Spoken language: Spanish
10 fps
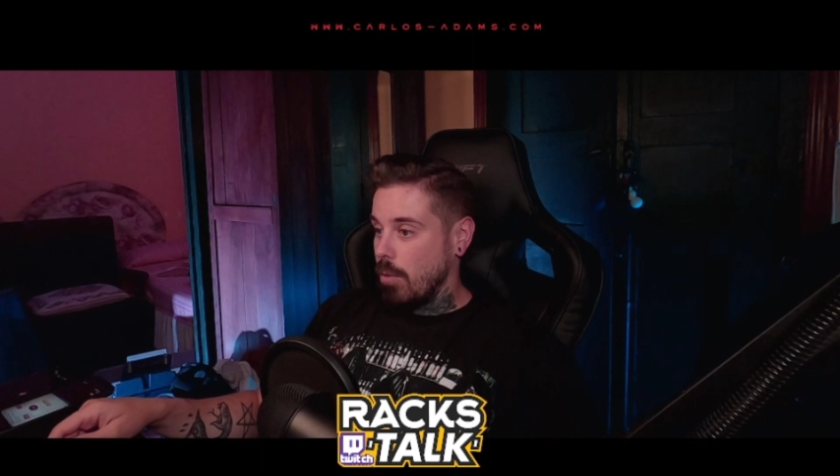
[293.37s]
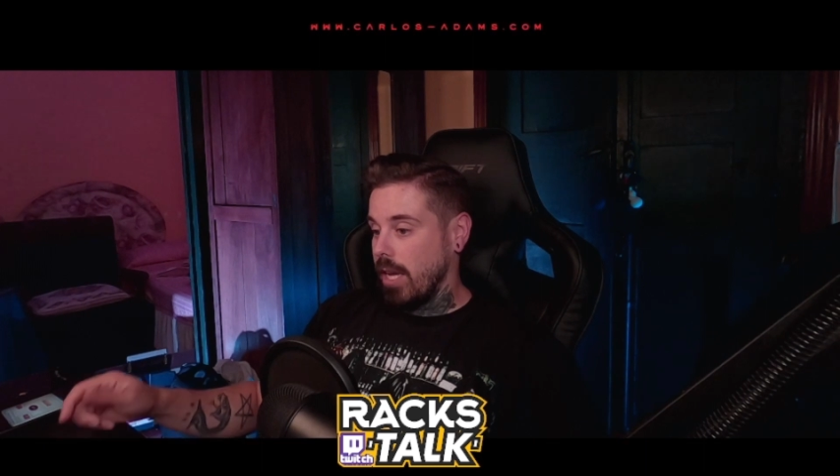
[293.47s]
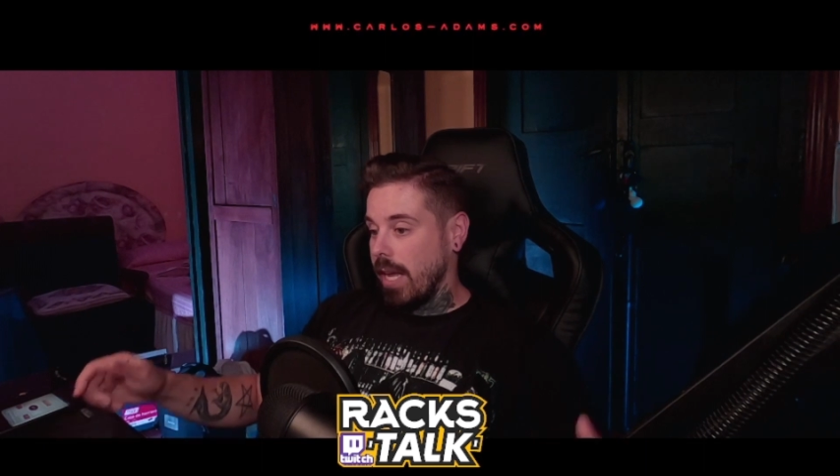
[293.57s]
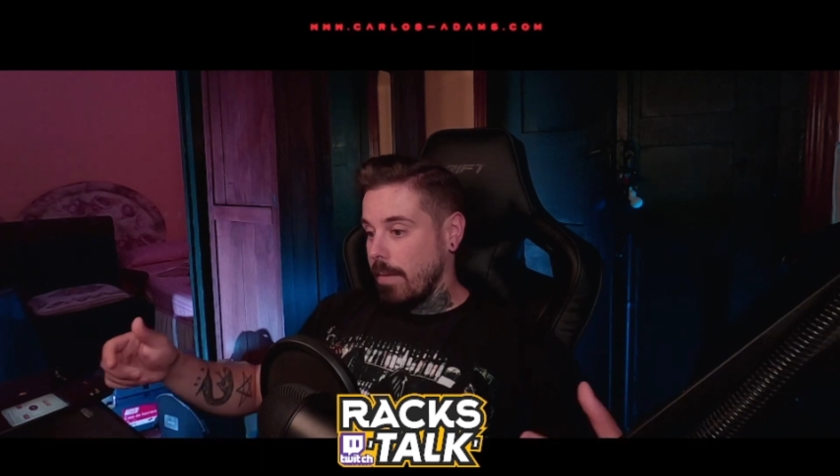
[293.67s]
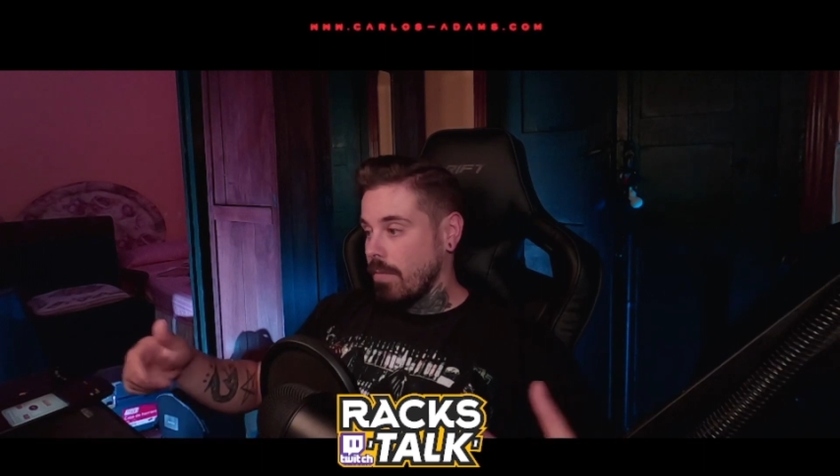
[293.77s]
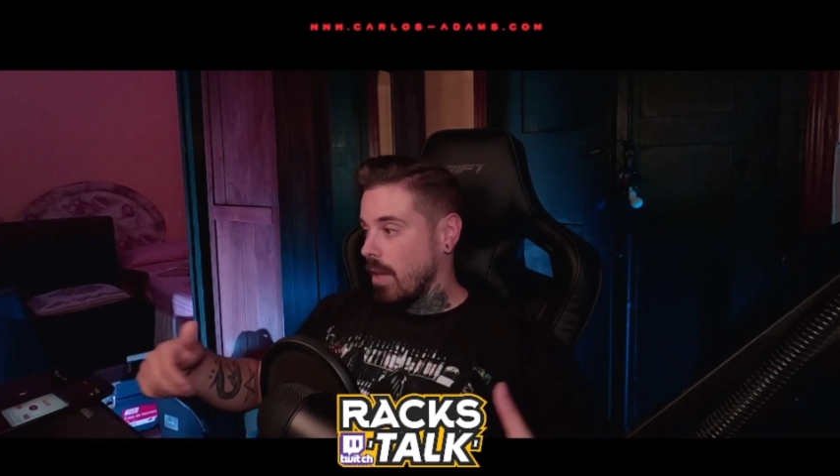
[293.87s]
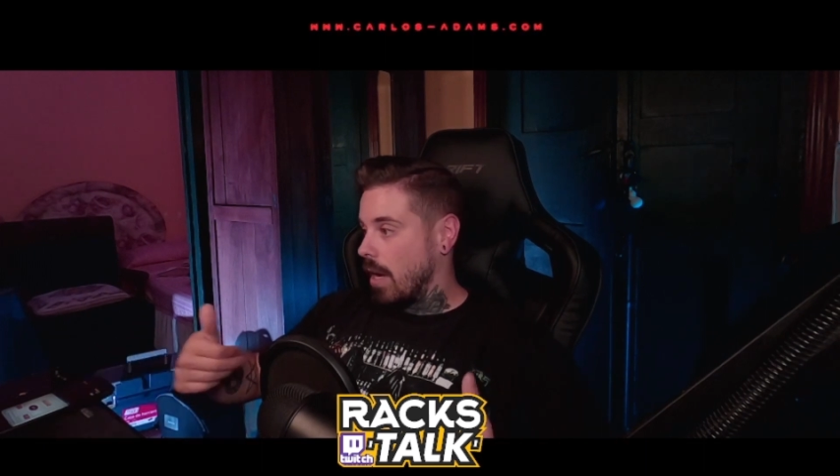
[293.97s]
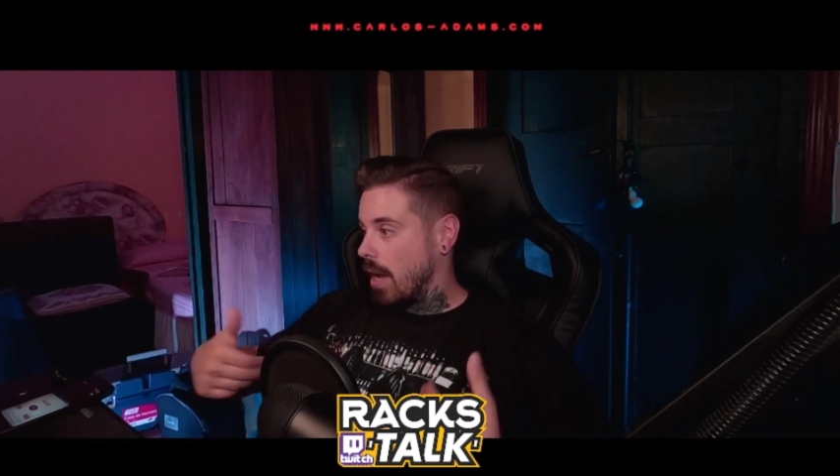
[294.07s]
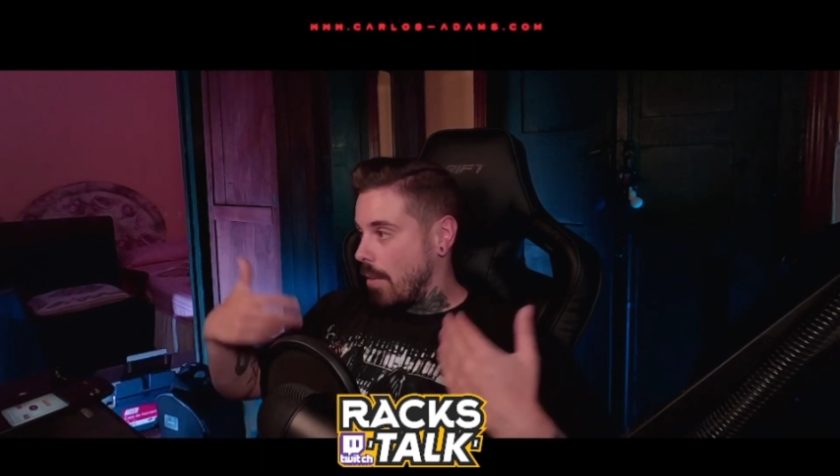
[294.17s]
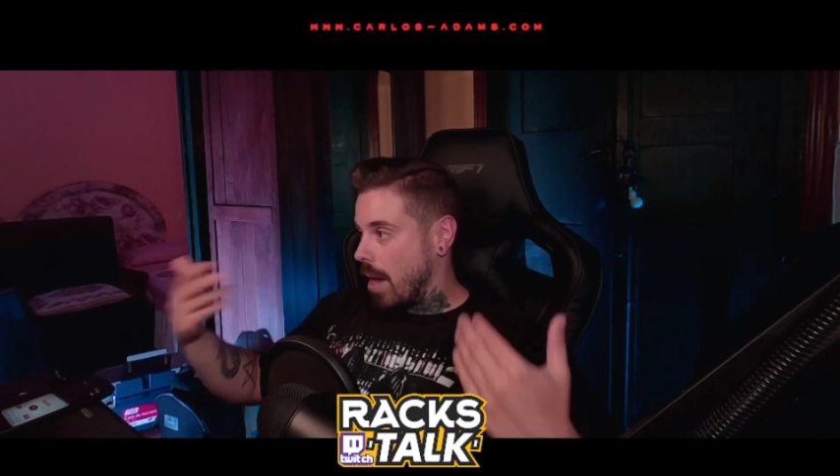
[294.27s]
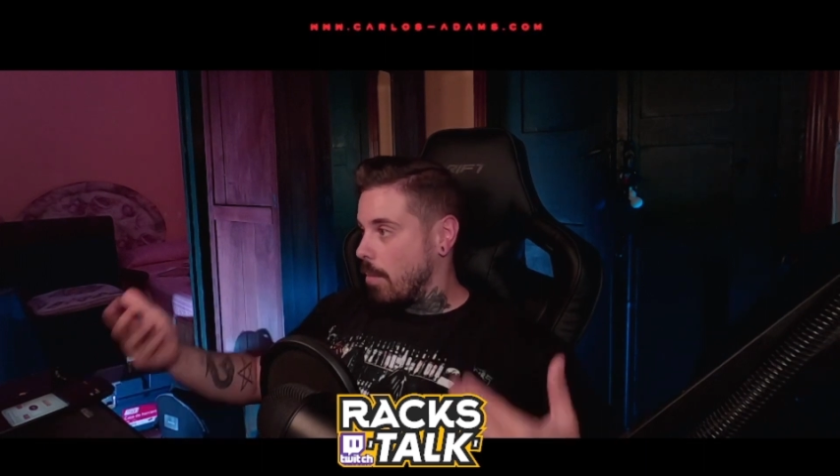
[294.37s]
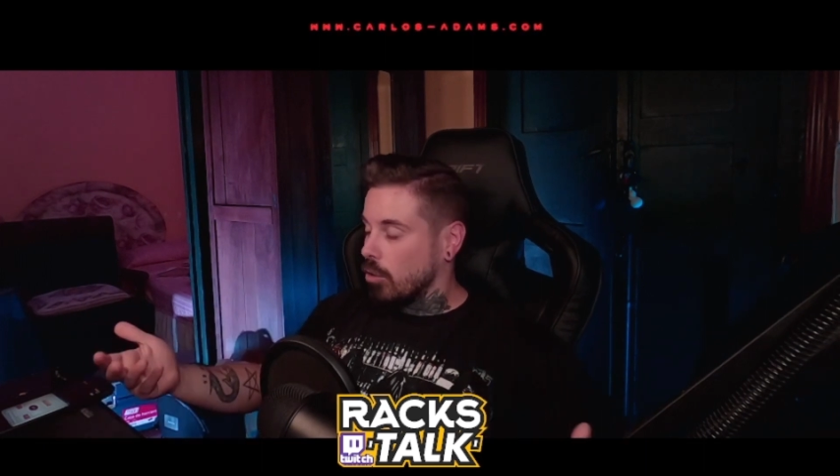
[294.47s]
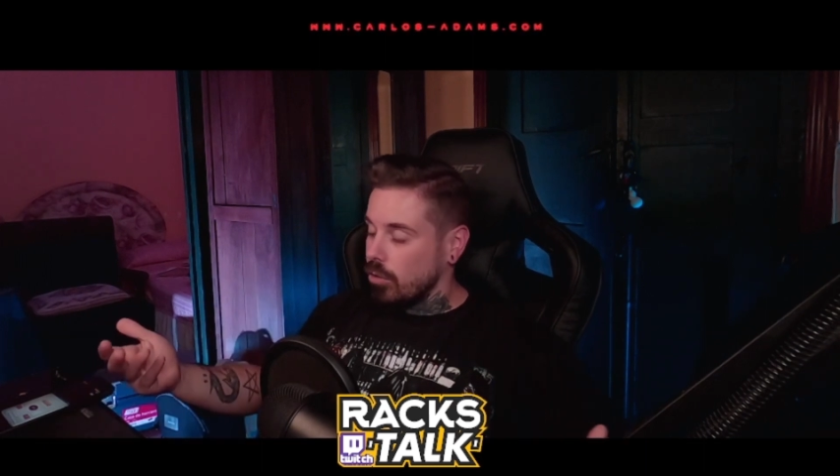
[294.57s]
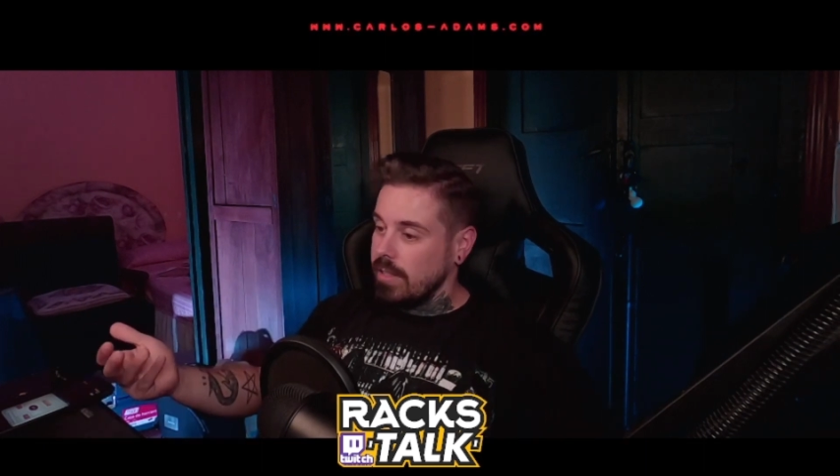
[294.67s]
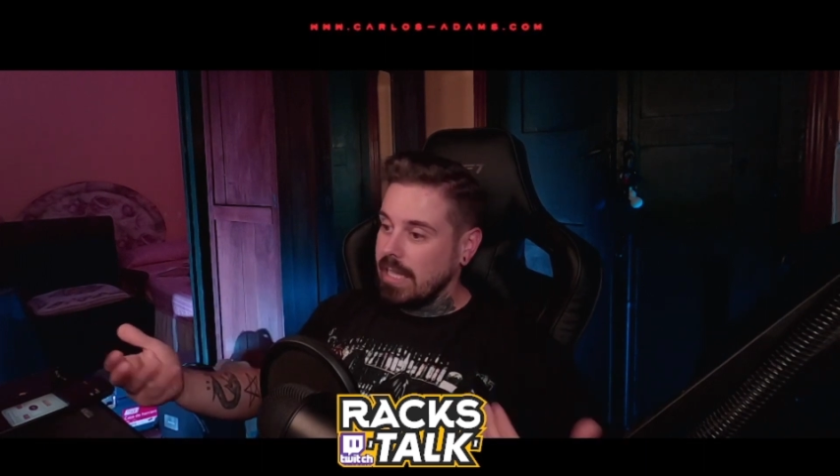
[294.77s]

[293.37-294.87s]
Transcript: porque habríamos,